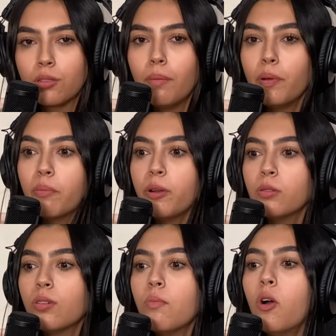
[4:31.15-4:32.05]
El primero
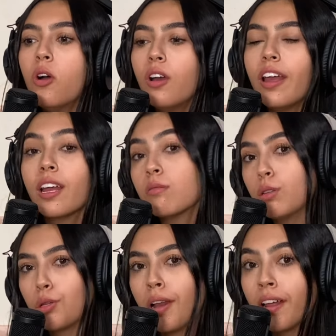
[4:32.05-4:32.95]
es como en
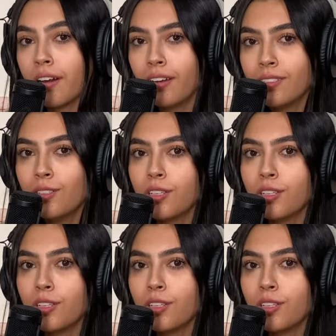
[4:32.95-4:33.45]
cuanto a la relación.